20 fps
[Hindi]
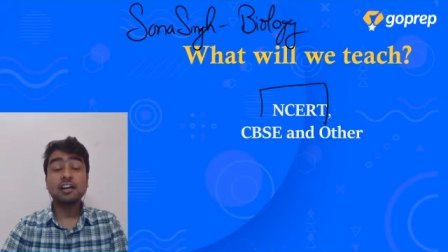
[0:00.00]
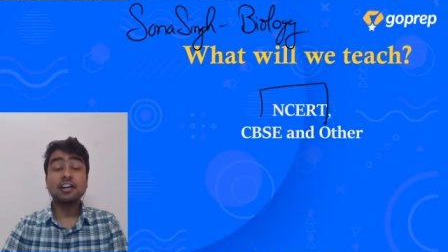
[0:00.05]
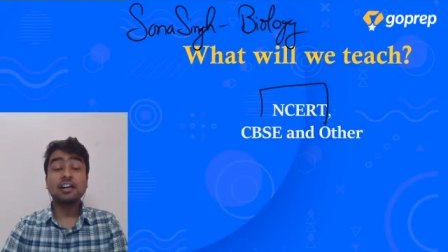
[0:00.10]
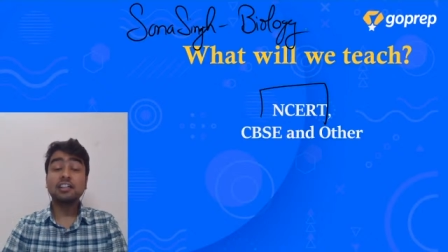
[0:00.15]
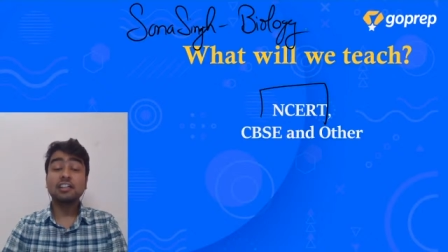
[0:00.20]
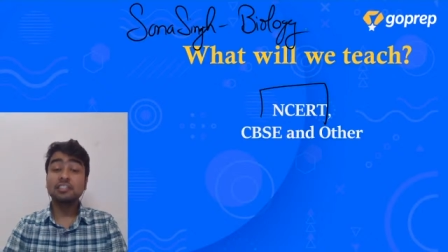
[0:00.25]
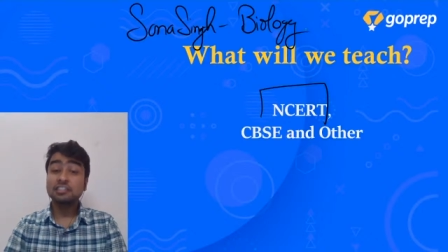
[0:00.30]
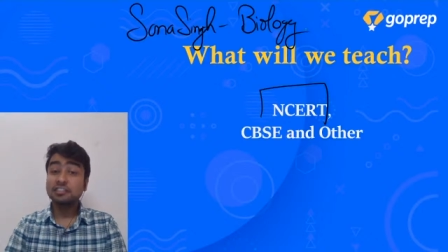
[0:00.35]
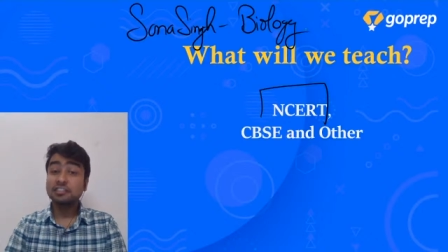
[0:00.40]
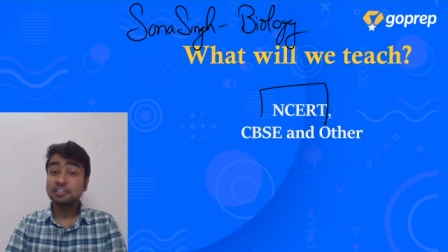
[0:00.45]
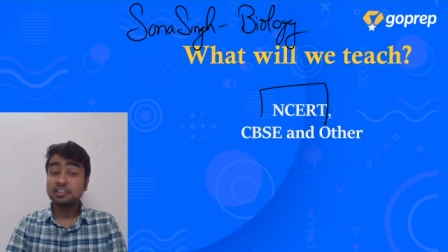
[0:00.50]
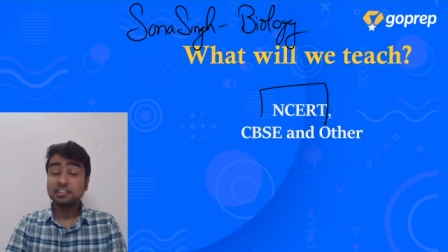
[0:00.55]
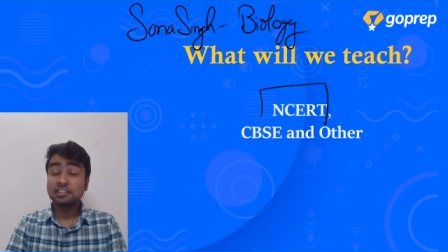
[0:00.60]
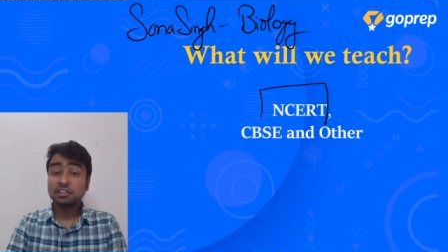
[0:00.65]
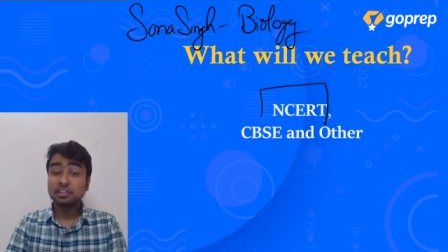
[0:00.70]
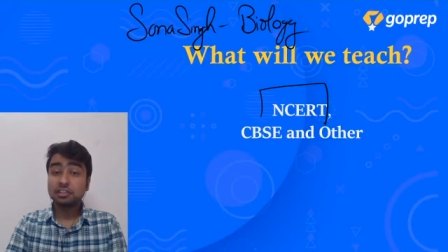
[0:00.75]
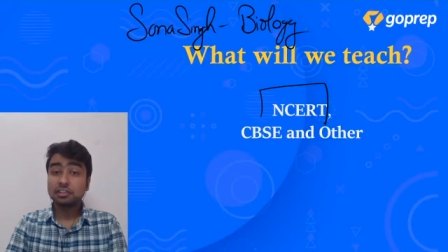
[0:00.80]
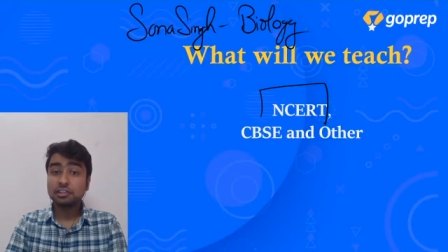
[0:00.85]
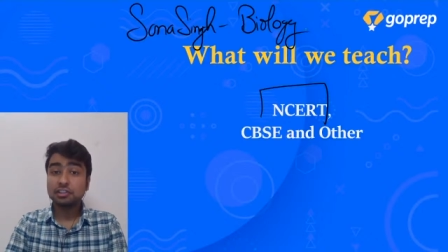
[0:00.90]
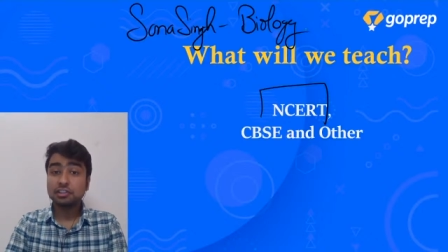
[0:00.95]
देर अदर
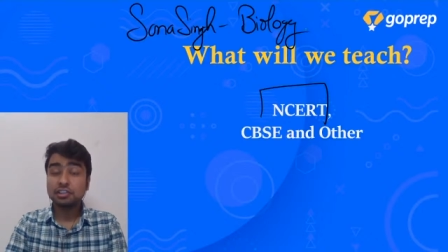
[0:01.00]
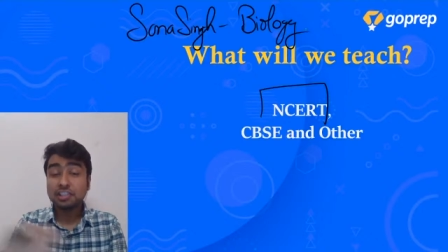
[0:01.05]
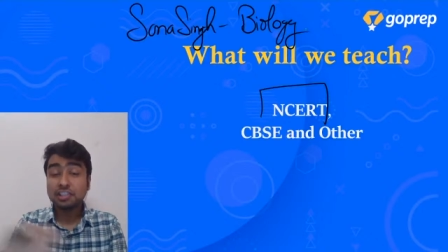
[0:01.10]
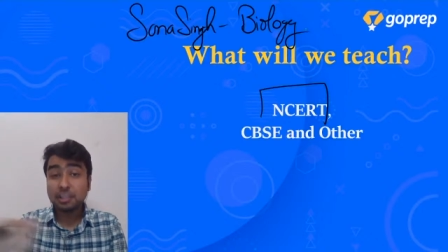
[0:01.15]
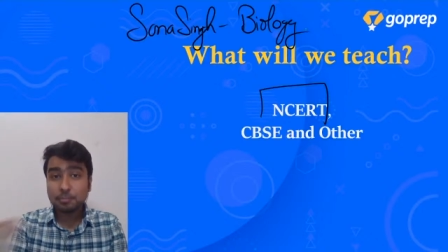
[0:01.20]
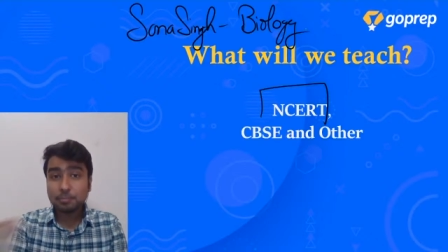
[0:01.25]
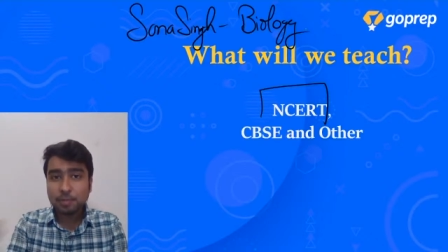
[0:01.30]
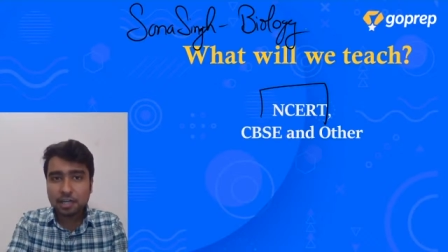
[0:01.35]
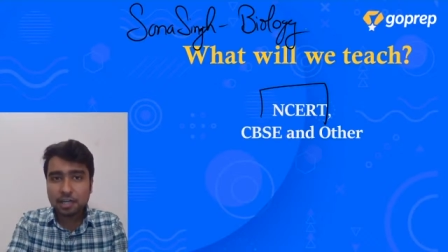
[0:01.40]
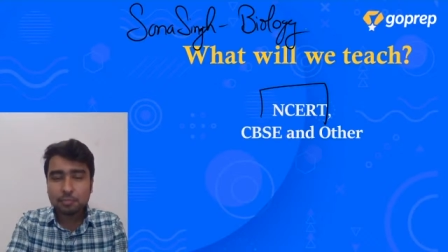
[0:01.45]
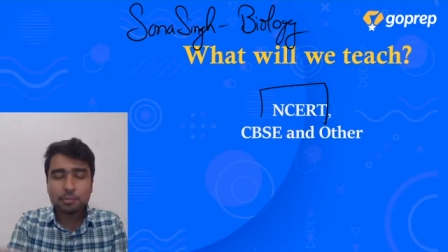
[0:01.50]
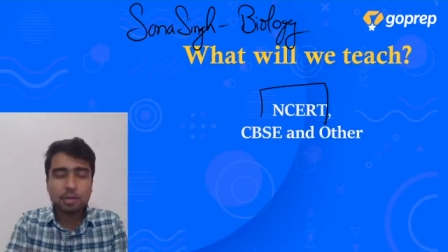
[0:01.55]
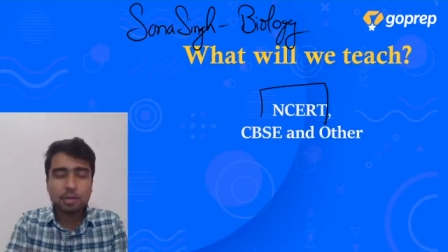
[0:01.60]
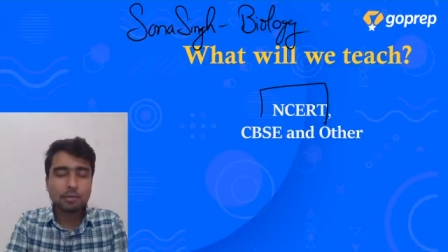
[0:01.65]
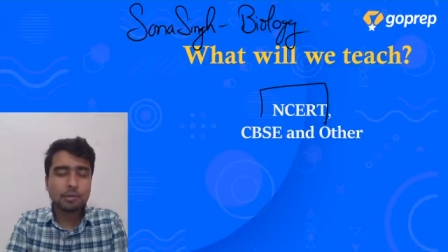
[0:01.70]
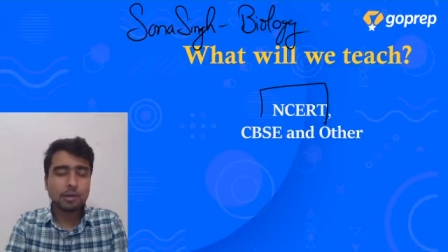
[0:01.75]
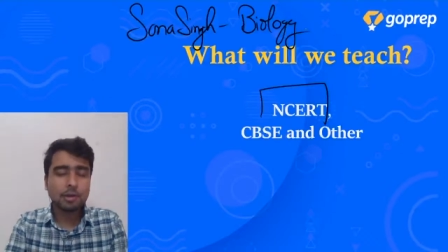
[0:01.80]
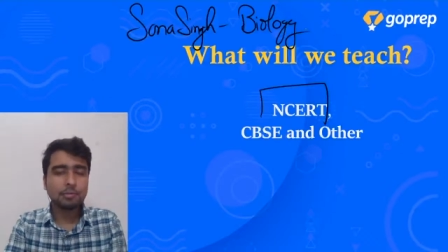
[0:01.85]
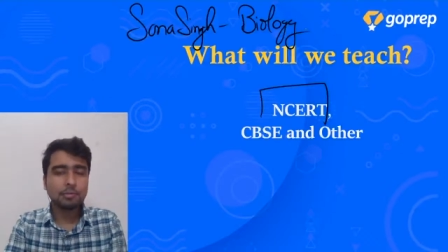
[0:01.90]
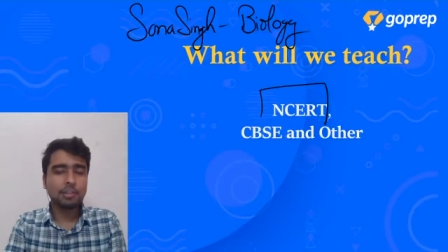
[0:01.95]
टीचर्स जिसके बारे में
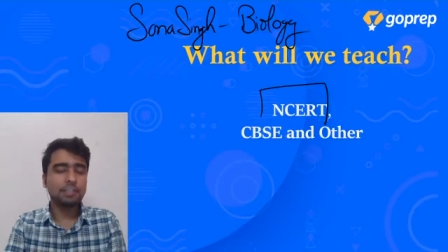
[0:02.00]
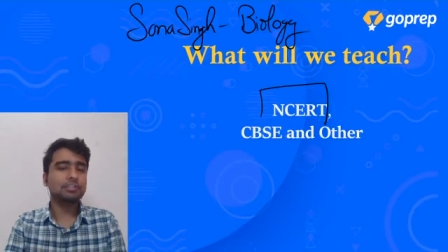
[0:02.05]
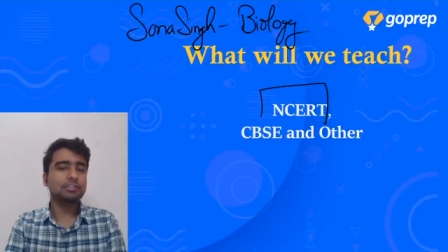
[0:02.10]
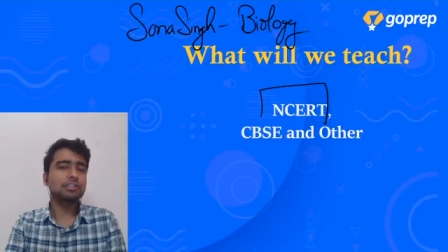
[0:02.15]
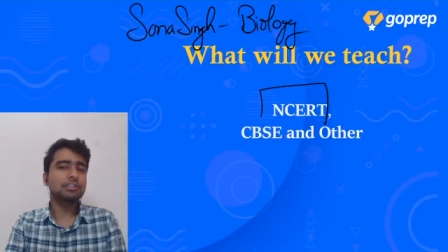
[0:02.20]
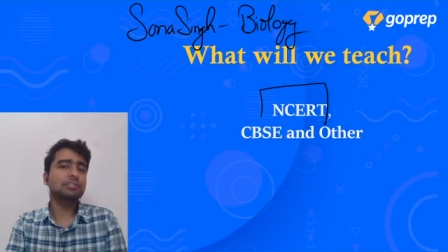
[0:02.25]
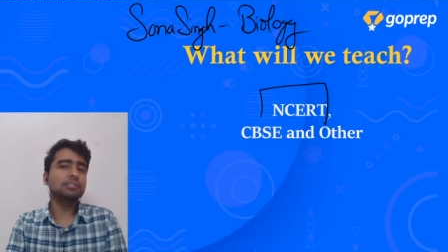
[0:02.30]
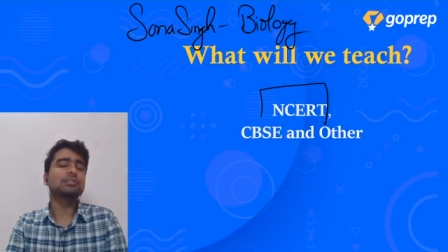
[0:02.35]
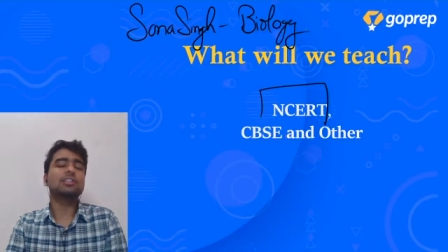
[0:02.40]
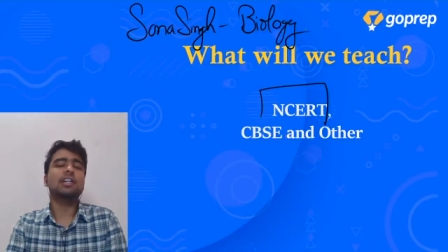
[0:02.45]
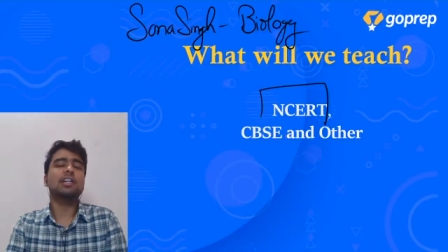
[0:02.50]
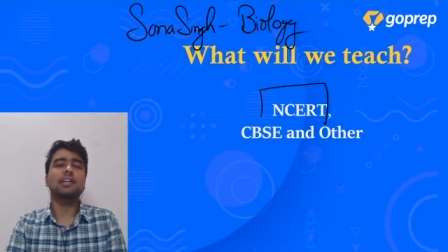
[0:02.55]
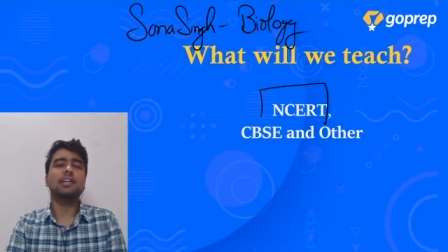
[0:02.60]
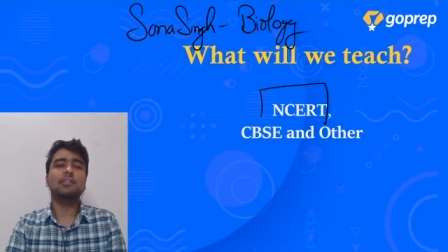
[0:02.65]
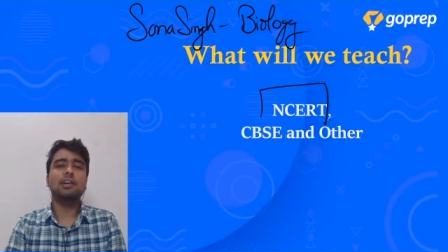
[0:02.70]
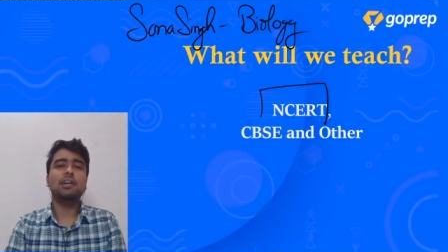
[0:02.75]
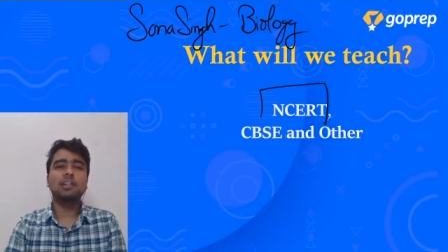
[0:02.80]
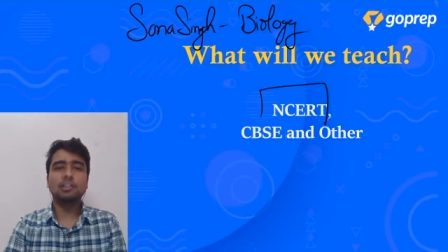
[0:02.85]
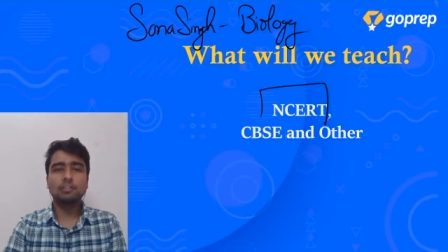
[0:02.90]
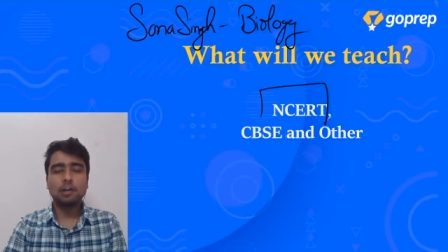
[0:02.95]
मैं अभी इंट्रोड्यूस करने
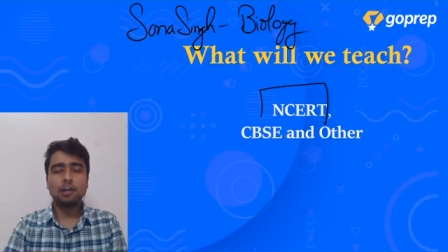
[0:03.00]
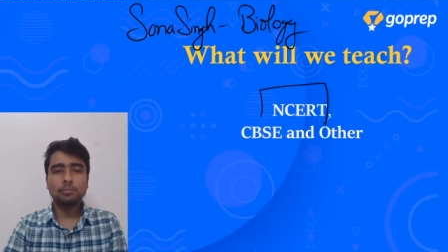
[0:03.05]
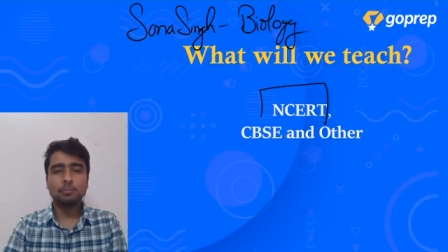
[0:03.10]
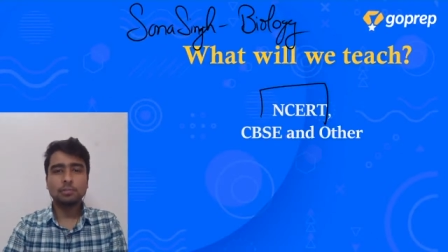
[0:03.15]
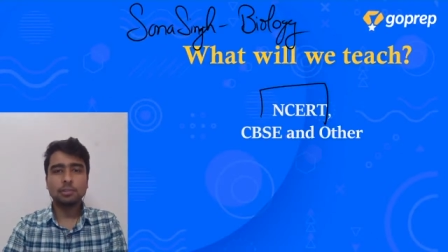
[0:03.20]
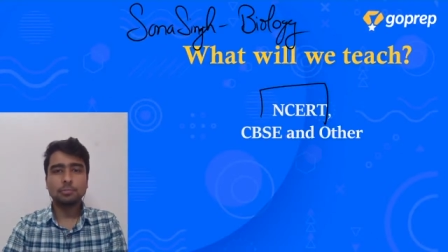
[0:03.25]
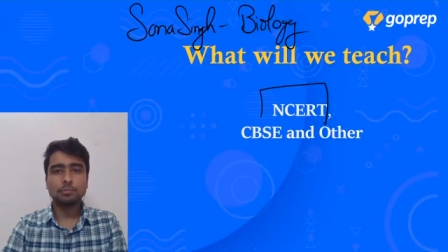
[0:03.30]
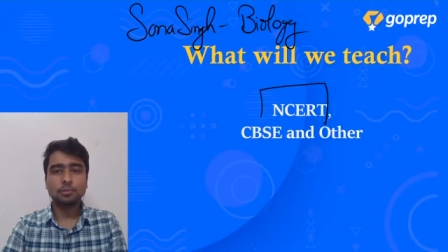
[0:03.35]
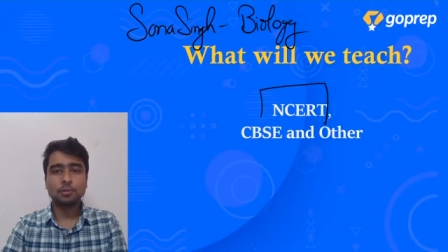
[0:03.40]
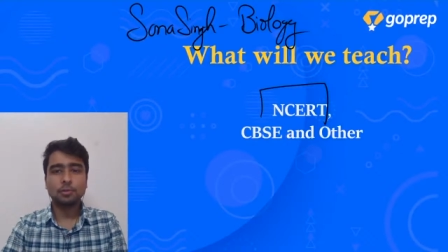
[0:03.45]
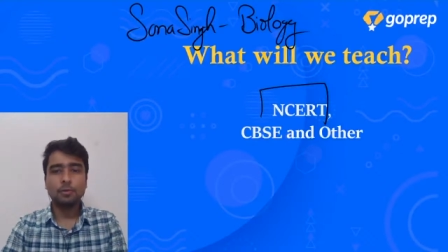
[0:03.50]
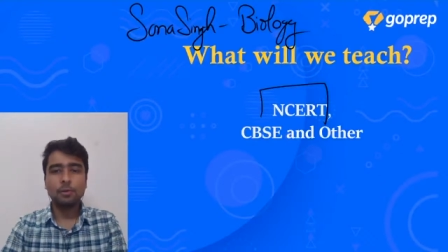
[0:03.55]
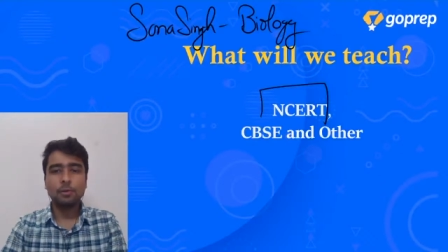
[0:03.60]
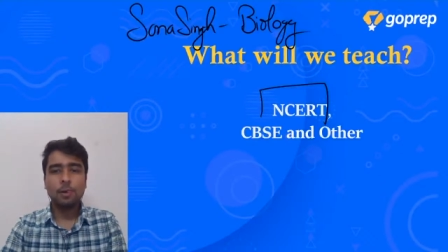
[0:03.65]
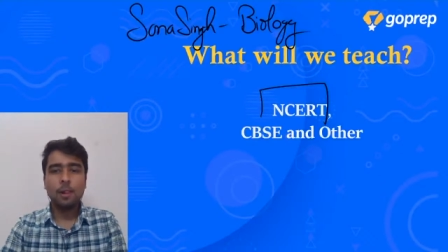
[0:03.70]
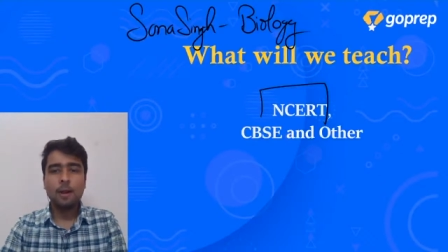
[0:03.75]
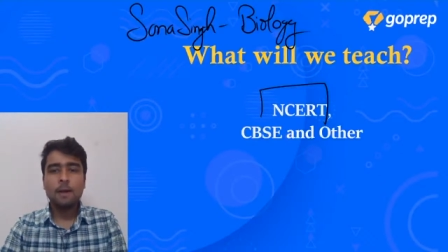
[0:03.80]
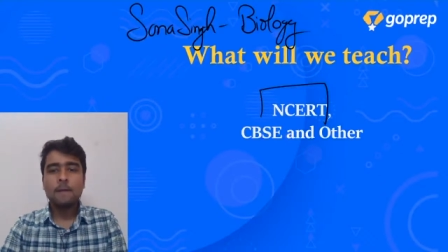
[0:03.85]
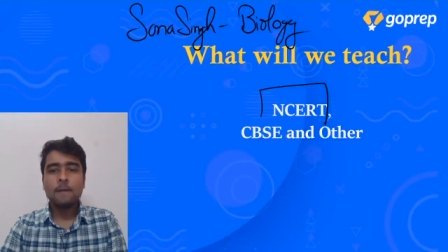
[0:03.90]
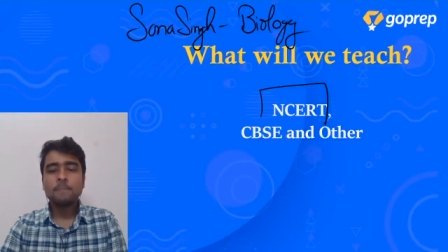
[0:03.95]
वाला हूँ आप सबको